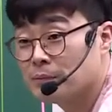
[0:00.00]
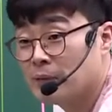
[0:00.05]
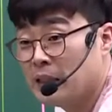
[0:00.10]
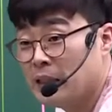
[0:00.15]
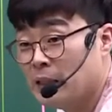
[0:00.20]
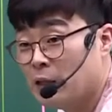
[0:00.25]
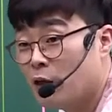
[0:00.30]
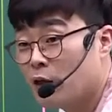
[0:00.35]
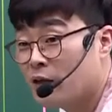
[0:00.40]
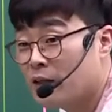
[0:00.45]

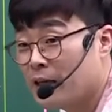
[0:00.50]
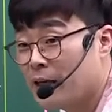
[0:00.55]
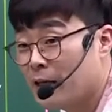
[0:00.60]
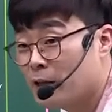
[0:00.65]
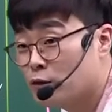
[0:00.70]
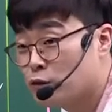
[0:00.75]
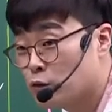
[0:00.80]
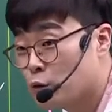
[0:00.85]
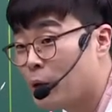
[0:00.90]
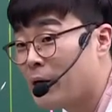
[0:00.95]
이렇게
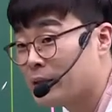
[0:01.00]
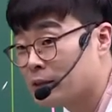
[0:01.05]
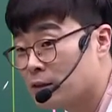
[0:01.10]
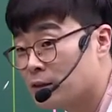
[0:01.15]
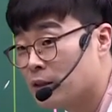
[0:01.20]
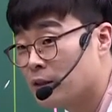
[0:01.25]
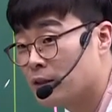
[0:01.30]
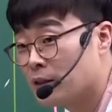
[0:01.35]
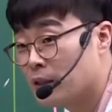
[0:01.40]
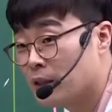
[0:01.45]

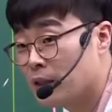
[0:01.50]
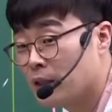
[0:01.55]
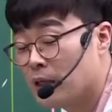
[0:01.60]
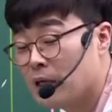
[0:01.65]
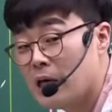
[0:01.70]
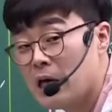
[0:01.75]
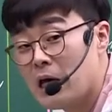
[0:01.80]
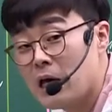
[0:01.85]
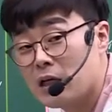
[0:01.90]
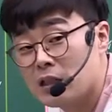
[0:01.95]
들어왔어야 돼.
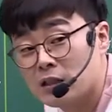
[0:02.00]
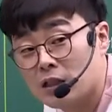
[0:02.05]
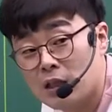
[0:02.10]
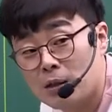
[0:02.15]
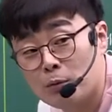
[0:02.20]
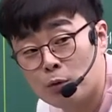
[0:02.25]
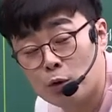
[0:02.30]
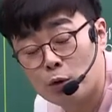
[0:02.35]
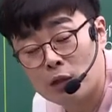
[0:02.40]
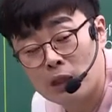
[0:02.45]
그러므로